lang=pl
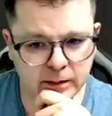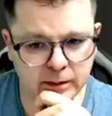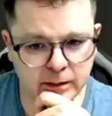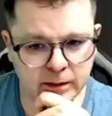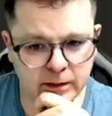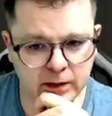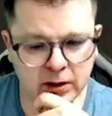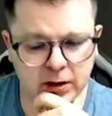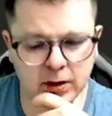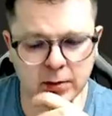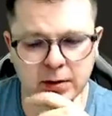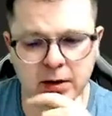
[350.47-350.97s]

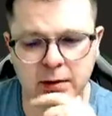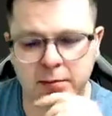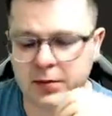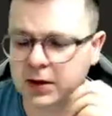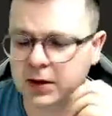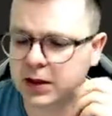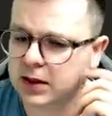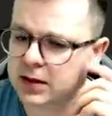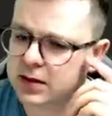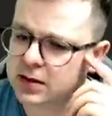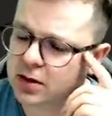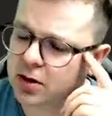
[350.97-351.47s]
No dobra,
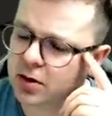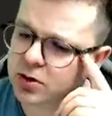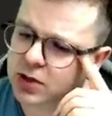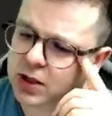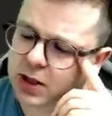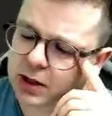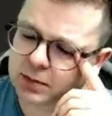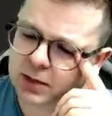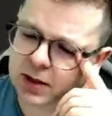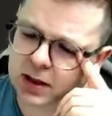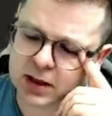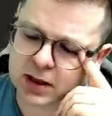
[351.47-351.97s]
bije
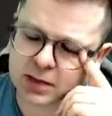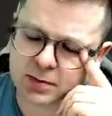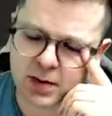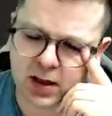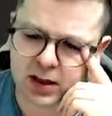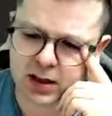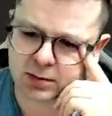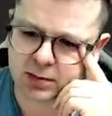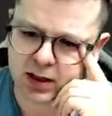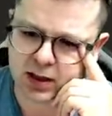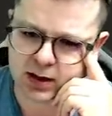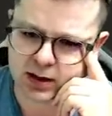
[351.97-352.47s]
skoczkiem, nie
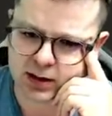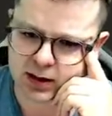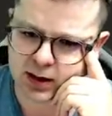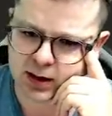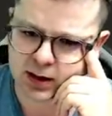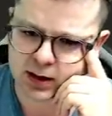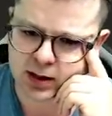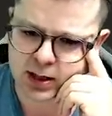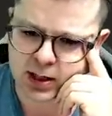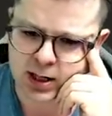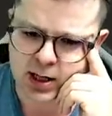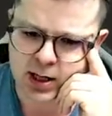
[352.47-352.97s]
hetmanem
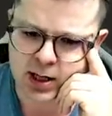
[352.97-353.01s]
jednak.